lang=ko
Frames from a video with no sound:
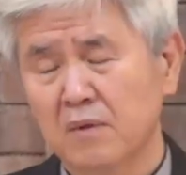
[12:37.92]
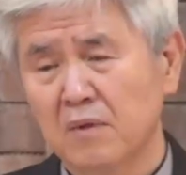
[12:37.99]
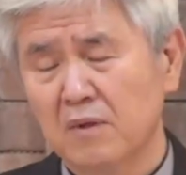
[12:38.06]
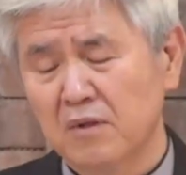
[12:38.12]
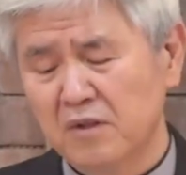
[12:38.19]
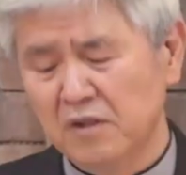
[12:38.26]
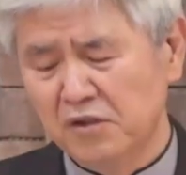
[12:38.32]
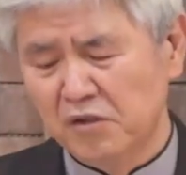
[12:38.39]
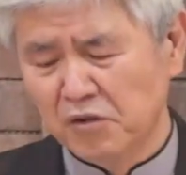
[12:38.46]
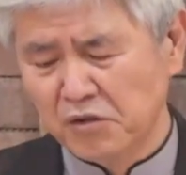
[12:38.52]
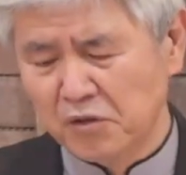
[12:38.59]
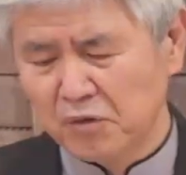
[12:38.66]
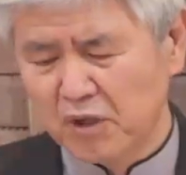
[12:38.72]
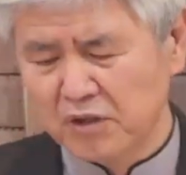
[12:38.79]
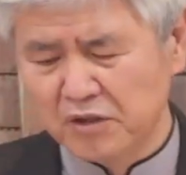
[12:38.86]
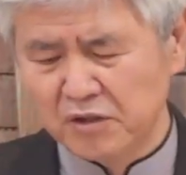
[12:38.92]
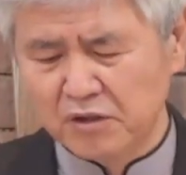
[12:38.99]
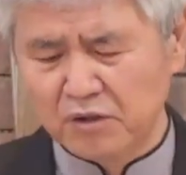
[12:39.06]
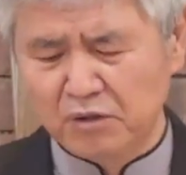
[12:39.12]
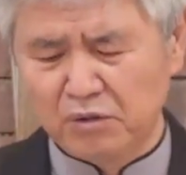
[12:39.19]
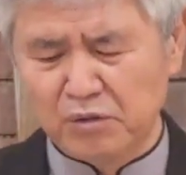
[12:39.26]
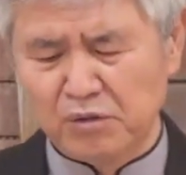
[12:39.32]
이 여섯 가지의
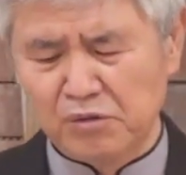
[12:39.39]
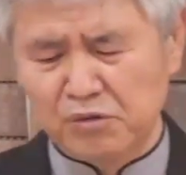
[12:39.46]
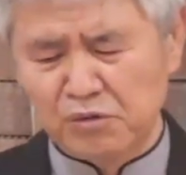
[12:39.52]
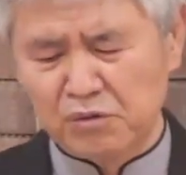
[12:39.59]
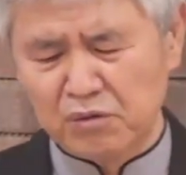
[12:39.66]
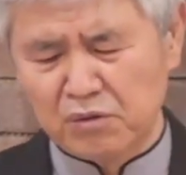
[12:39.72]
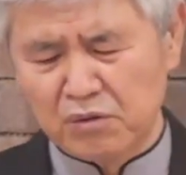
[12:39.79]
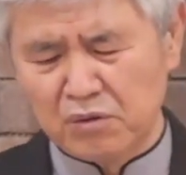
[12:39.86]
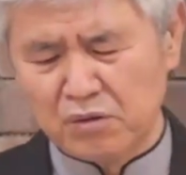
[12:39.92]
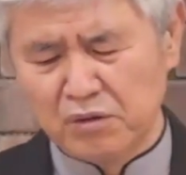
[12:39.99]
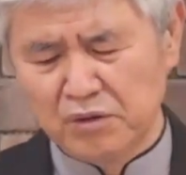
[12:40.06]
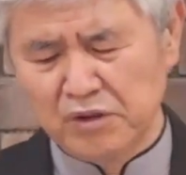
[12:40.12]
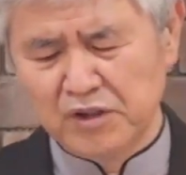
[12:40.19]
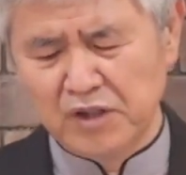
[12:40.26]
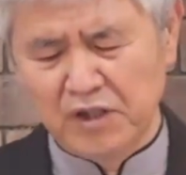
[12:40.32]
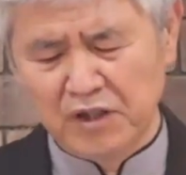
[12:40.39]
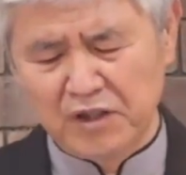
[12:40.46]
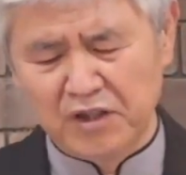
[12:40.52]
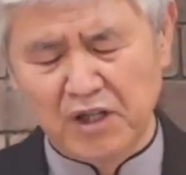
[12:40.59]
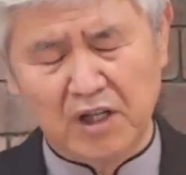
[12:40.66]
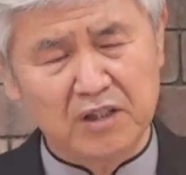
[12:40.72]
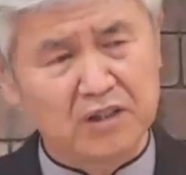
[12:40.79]
경우를 쭉
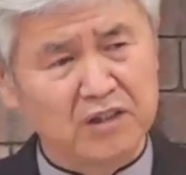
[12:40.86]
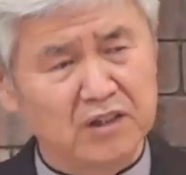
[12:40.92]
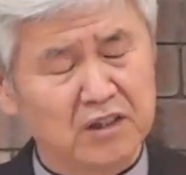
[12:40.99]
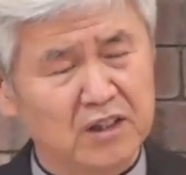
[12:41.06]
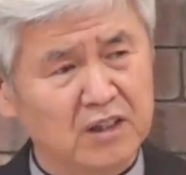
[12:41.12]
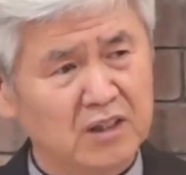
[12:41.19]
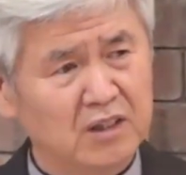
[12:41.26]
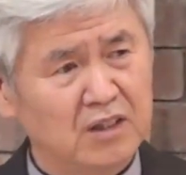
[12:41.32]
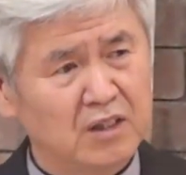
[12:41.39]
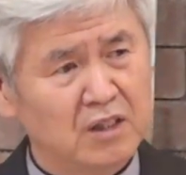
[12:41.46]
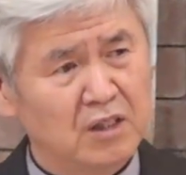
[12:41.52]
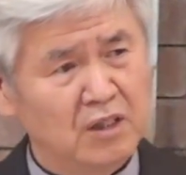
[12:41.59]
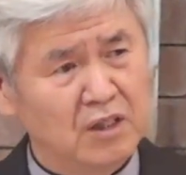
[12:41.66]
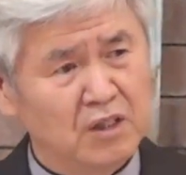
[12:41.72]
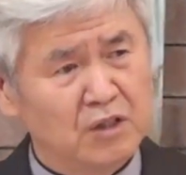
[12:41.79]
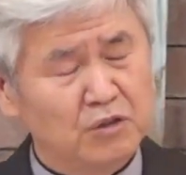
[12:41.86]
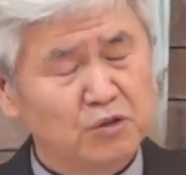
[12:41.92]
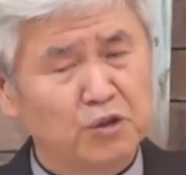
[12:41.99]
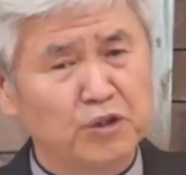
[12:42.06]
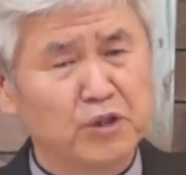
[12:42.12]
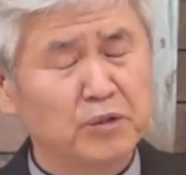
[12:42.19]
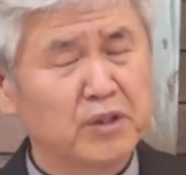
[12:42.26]
얘기하는데
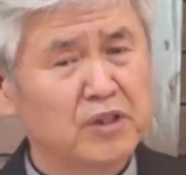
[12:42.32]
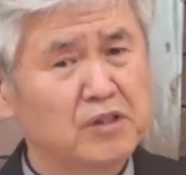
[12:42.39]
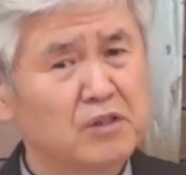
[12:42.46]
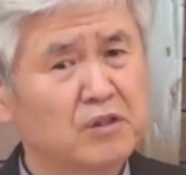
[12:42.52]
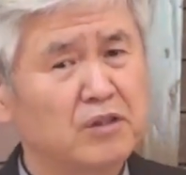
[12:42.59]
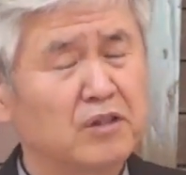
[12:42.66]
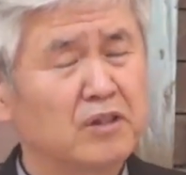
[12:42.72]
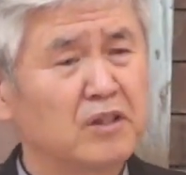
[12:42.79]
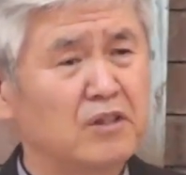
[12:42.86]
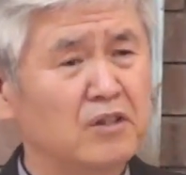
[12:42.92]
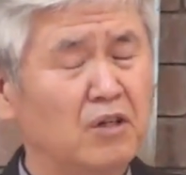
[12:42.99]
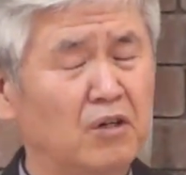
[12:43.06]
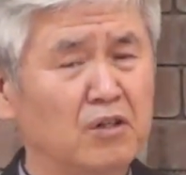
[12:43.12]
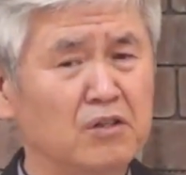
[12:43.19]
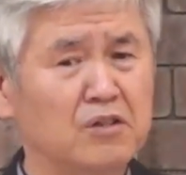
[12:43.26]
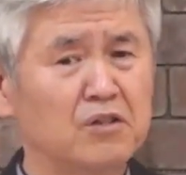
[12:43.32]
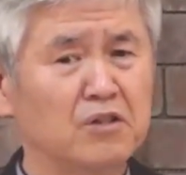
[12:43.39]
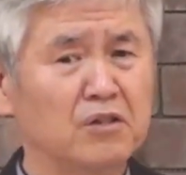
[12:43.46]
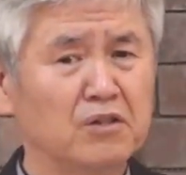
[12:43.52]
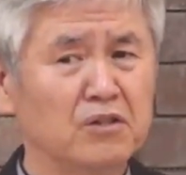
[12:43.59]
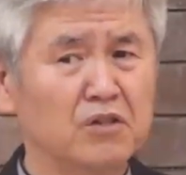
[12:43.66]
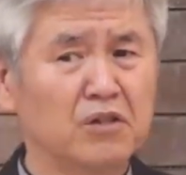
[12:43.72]
주님께서 그렇게
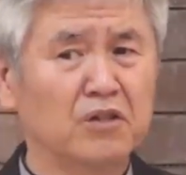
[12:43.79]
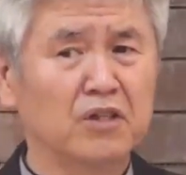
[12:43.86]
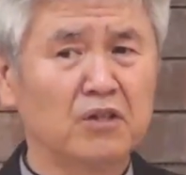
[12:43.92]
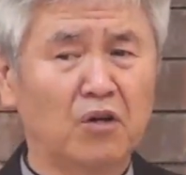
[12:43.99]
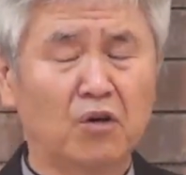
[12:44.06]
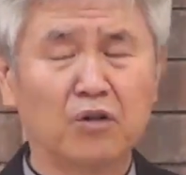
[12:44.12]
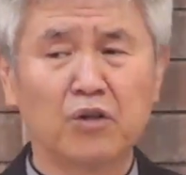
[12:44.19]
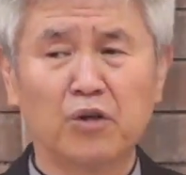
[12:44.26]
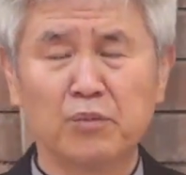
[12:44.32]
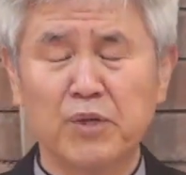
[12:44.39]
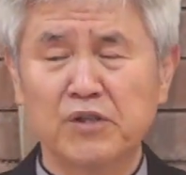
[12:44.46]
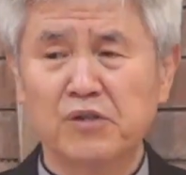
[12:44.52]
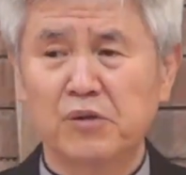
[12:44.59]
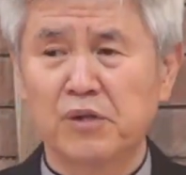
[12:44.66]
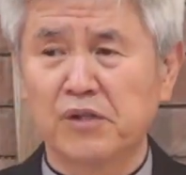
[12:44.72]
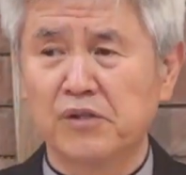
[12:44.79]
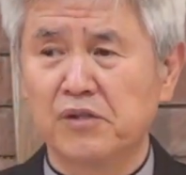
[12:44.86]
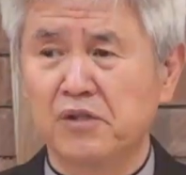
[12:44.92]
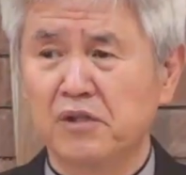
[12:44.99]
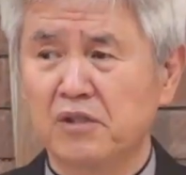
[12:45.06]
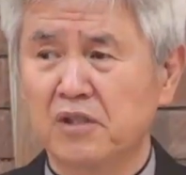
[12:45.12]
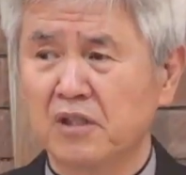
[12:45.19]
결정적인 어려움에
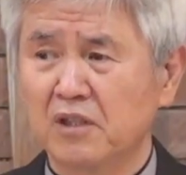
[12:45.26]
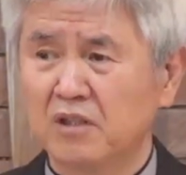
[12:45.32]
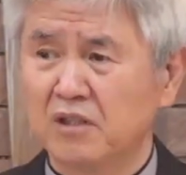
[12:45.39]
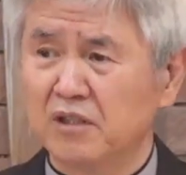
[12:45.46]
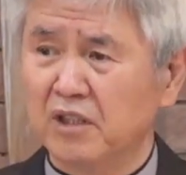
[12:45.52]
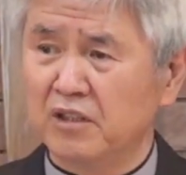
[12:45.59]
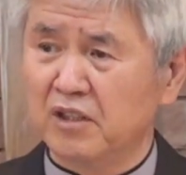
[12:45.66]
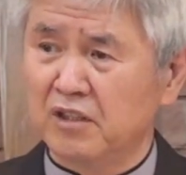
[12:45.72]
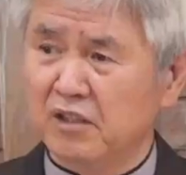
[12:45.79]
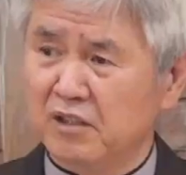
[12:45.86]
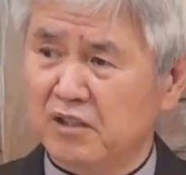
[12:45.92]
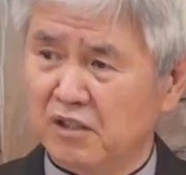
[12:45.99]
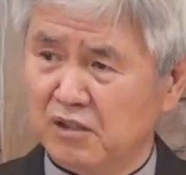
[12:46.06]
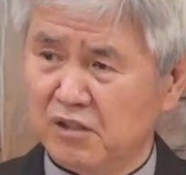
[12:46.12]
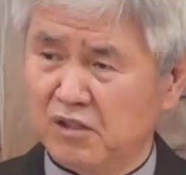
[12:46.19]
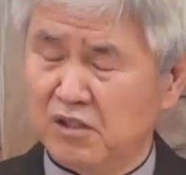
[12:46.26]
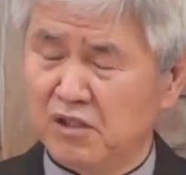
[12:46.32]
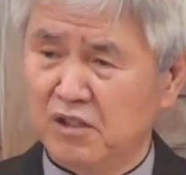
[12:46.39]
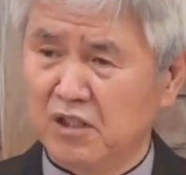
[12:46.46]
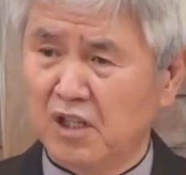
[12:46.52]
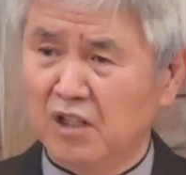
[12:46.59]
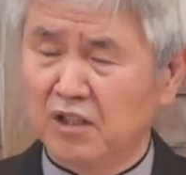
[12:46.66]
처했을 때 그네들이
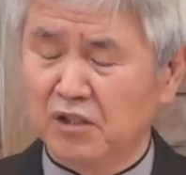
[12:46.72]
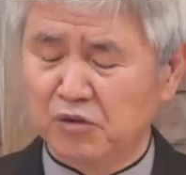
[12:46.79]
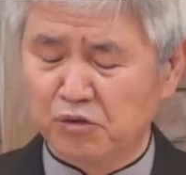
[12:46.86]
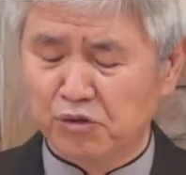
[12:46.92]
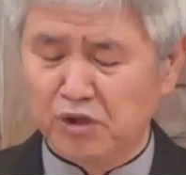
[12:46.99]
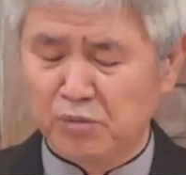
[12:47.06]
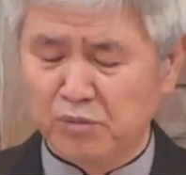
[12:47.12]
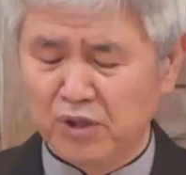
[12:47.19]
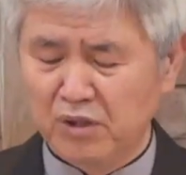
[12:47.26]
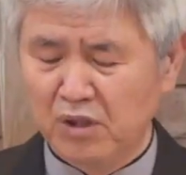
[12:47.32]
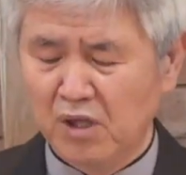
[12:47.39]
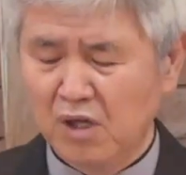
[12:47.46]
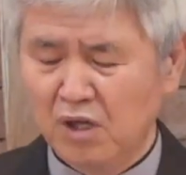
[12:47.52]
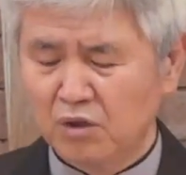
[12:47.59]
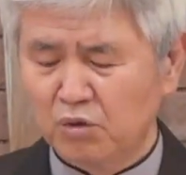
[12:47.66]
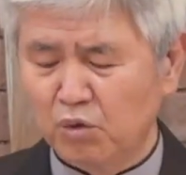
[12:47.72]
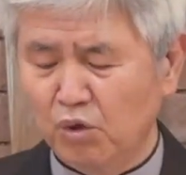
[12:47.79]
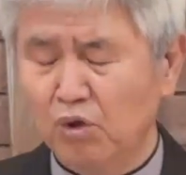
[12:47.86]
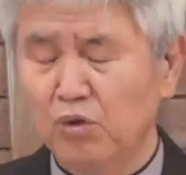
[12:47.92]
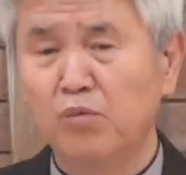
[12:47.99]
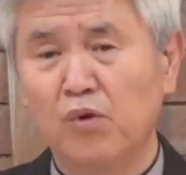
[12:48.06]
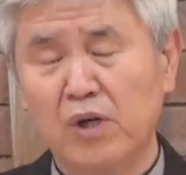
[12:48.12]
극진하게 주님을
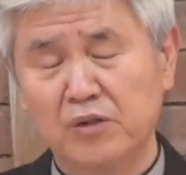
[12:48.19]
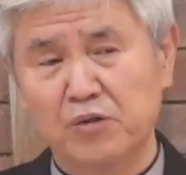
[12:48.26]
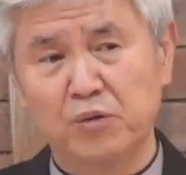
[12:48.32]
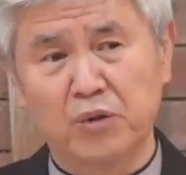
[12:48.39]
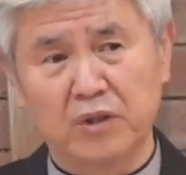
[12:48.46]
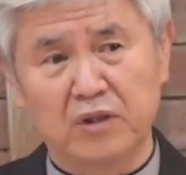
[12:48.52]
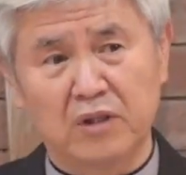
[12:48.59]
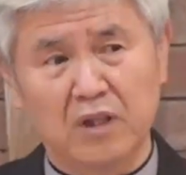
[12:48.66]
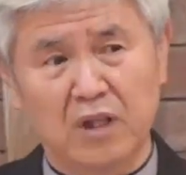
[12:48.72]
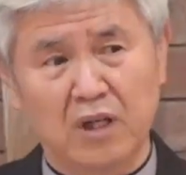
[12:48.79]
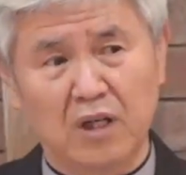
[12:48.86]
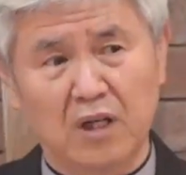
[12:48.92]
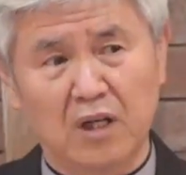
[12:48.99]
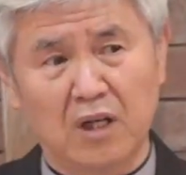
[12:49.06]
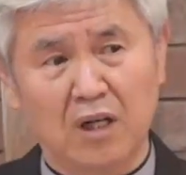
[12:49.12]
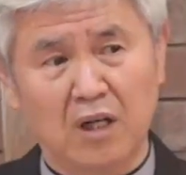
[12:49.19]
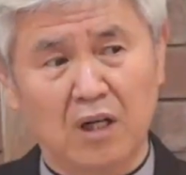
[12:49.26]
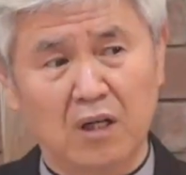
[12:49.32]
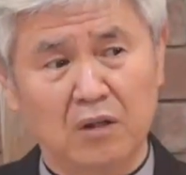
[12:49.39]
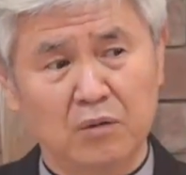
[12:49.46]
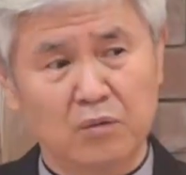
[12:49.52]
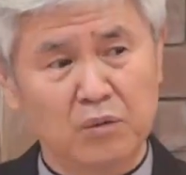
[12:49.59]
돌보아
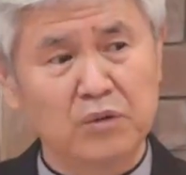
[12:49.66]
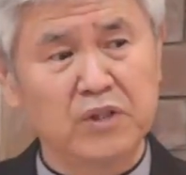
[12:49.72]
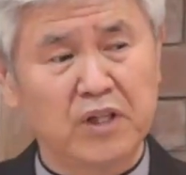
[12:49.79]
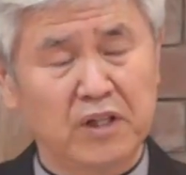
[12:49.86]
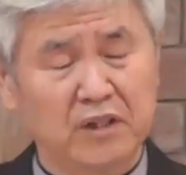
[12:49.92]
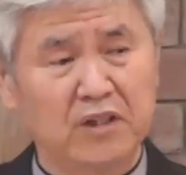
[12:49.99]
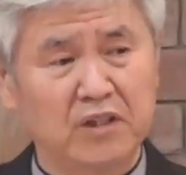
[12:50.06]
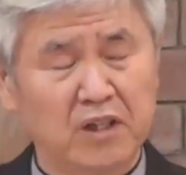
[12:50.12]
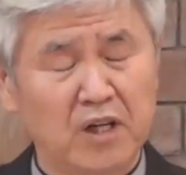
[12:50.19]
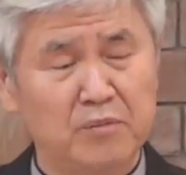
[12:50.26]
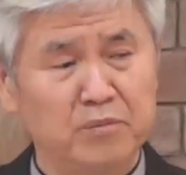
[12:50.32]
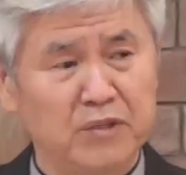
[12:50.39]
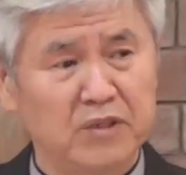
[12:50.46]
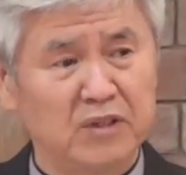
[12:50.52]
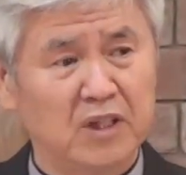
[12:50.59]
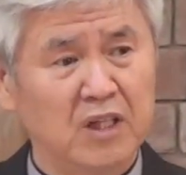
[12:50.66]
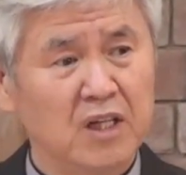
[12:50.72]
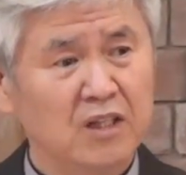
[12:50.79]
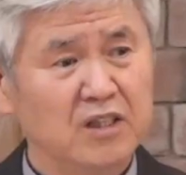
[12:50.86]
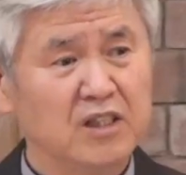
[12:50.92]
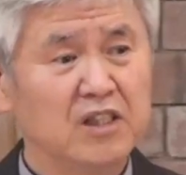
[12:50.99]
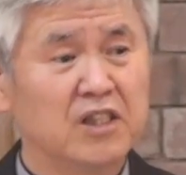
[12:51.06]
주었다고 얘기를 합니다.
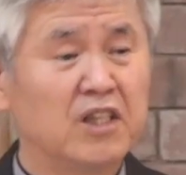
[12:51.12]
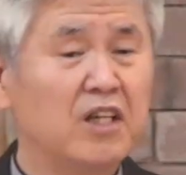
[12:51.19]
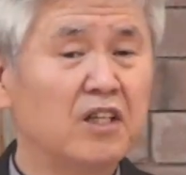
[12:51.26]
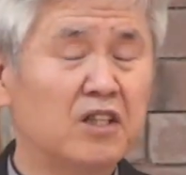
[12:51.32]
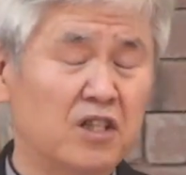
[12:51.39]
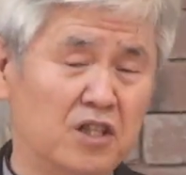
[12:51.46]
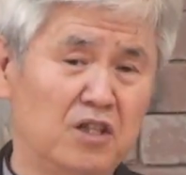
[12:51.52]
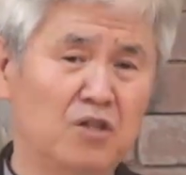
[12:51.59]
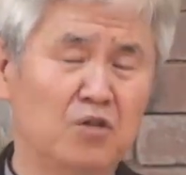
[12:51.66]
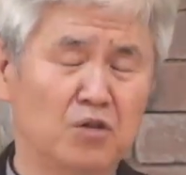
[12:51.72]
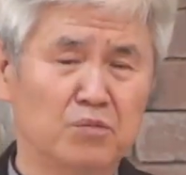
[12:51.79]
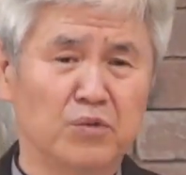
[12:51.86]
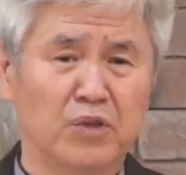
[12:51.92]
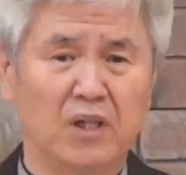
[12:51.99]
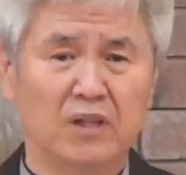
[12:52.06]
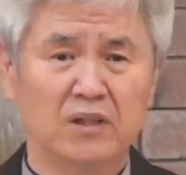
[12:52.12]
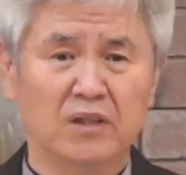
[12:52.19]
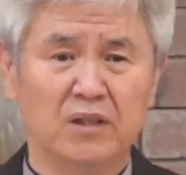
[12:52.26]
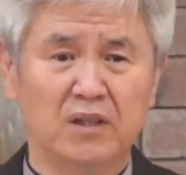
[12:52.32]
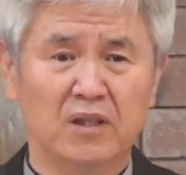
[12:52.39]
이게 킬러 문항이에요.